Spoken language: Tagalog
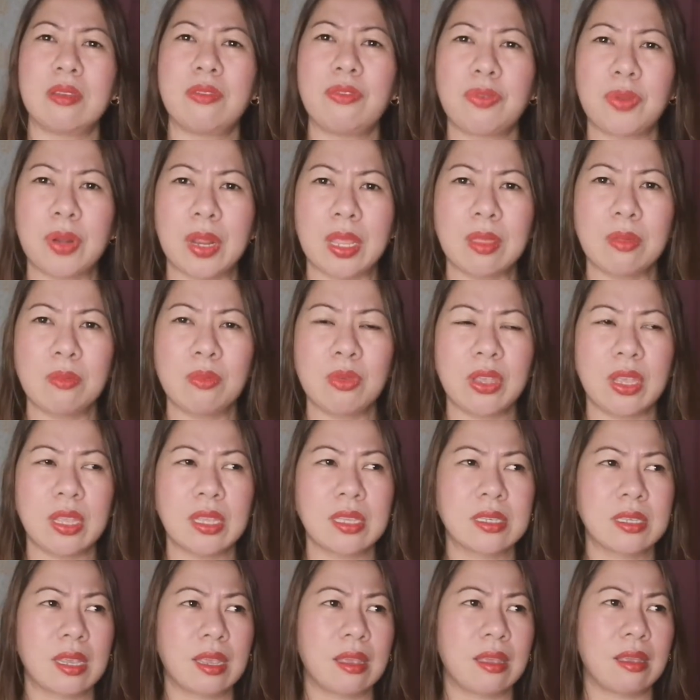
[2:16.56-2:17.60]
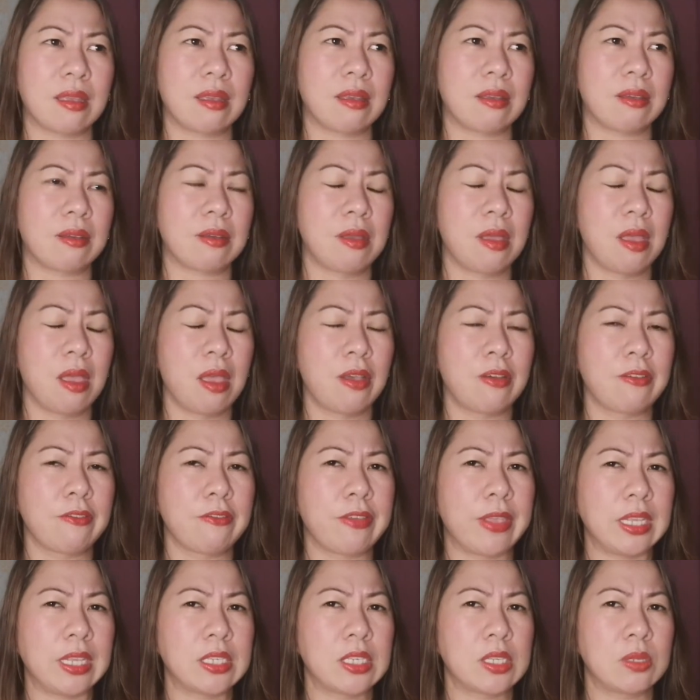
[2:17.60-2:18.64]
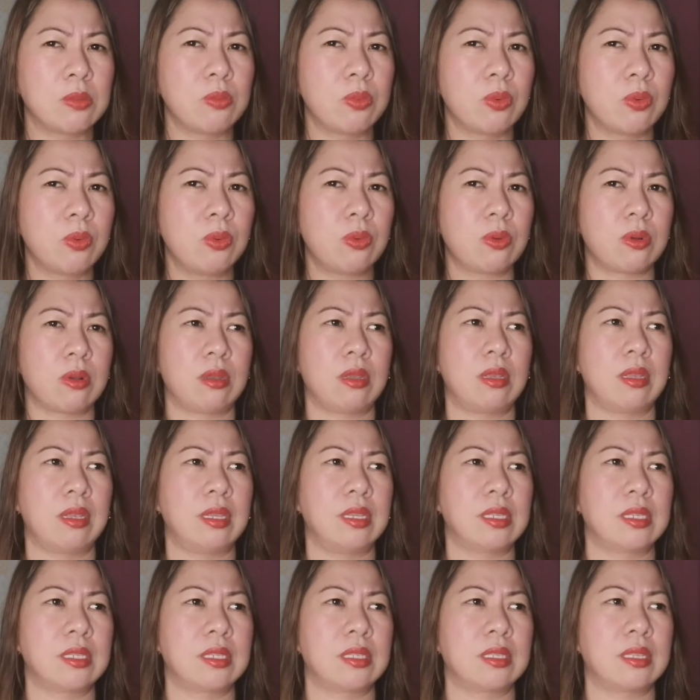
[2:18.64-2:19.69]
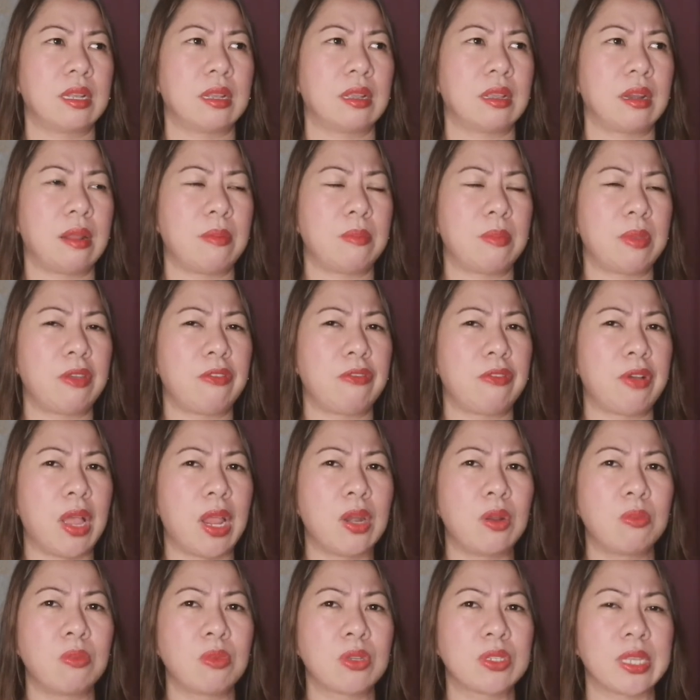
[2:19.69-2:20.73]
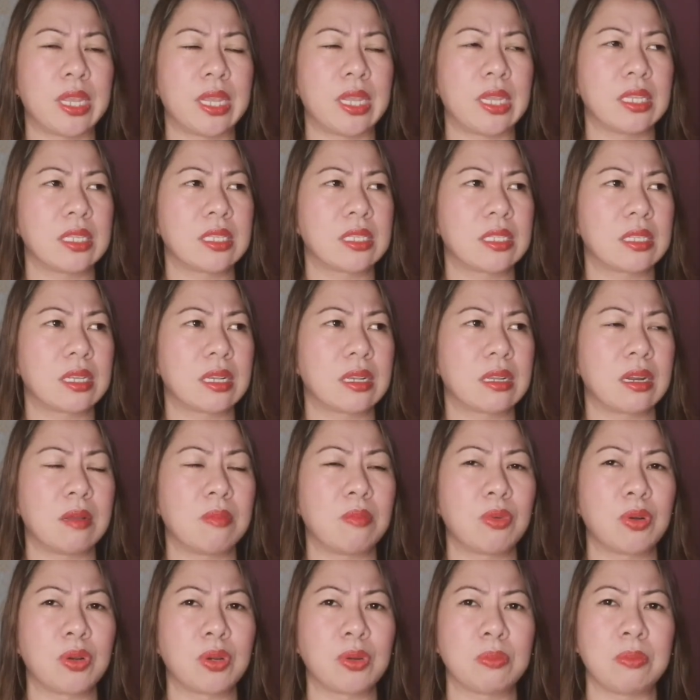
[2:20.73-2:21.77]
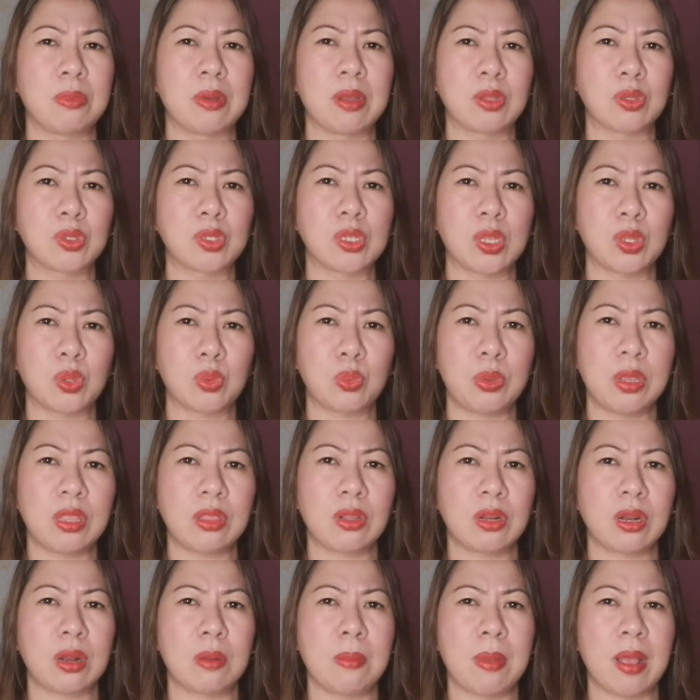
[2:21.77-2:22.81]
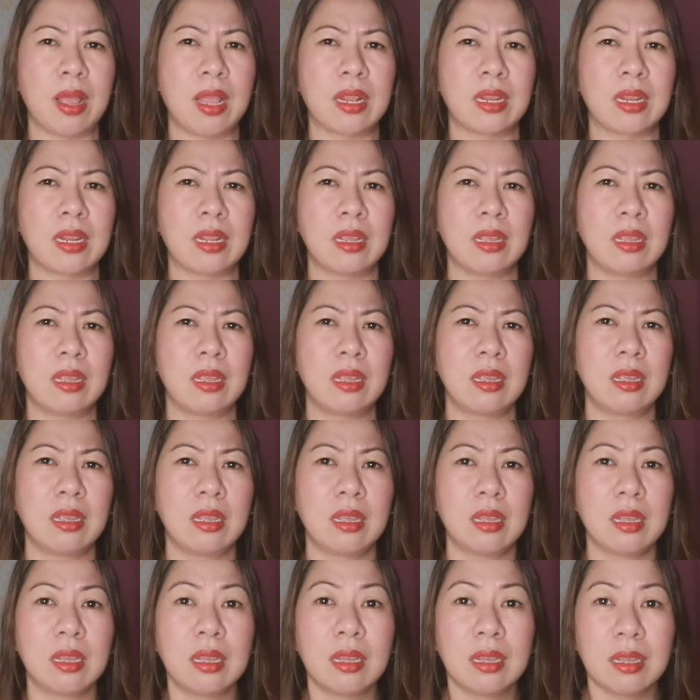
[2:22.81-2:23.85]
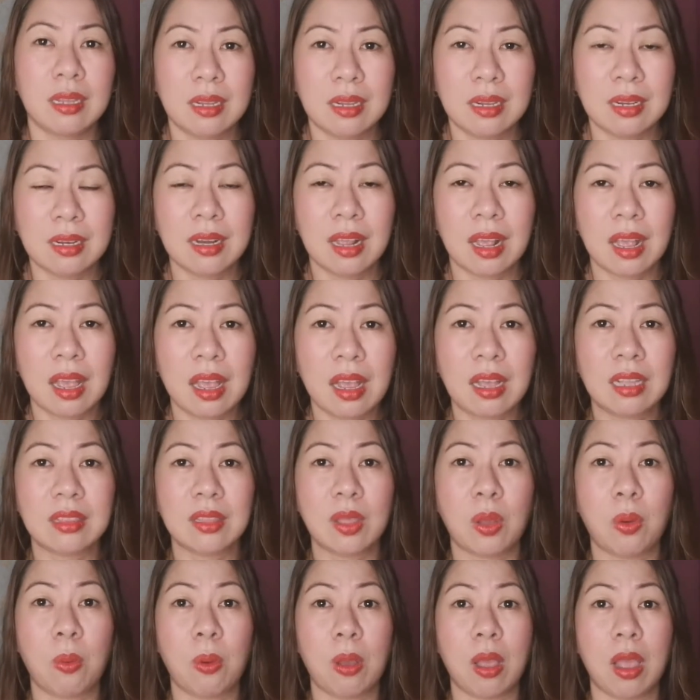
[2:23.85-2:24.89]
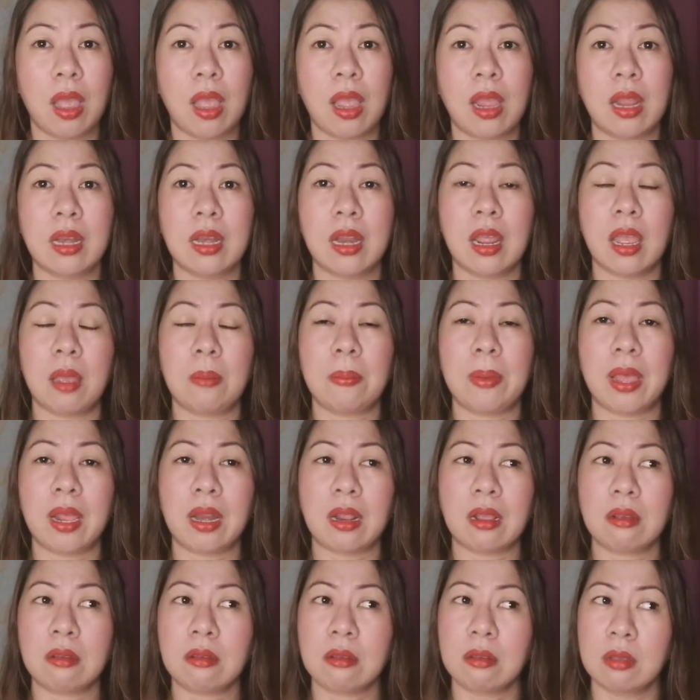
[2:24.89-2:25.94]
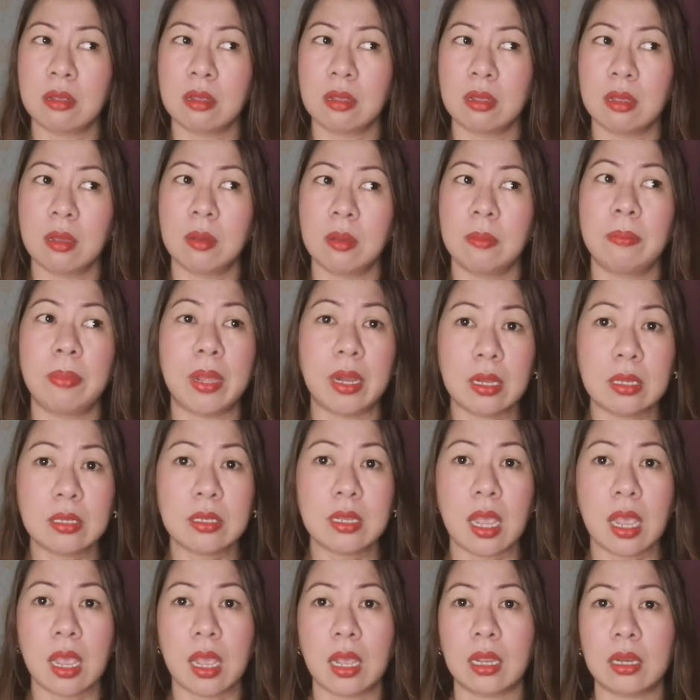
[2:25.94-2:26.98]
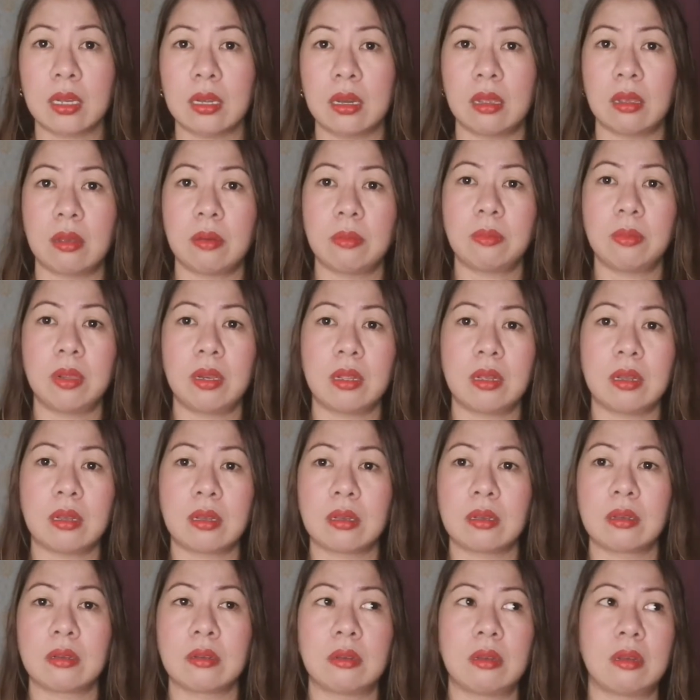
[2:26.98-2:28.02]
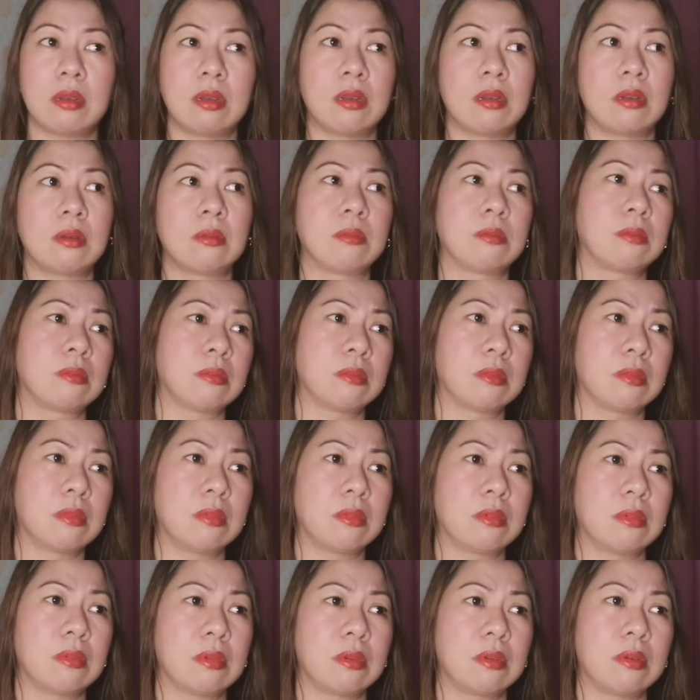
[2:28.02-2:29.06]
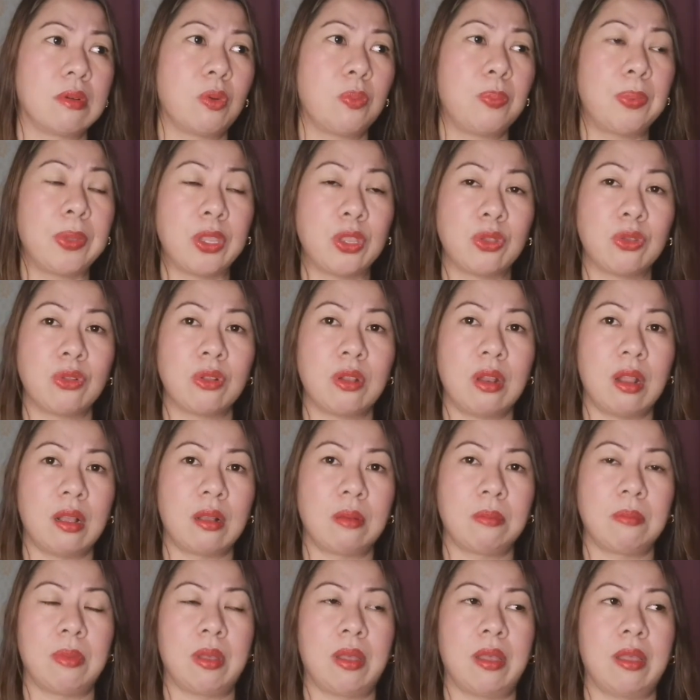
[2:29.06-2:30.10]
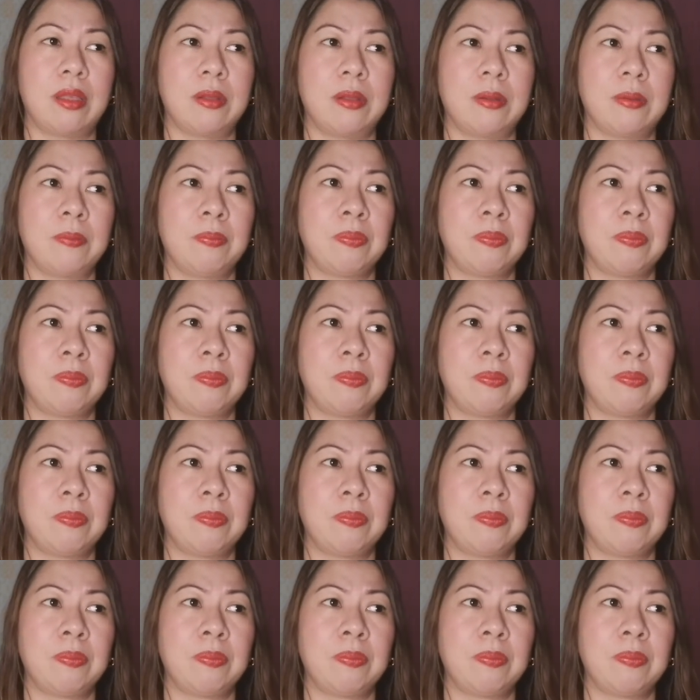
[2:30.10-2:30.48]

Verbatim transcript: i-friend mo yan sa Facebook, Instagram, i-follow mo sa Instagram or sa Twitter man, nakakapawa na parang, para sa akin na ah, bilang um, opinion lang ba,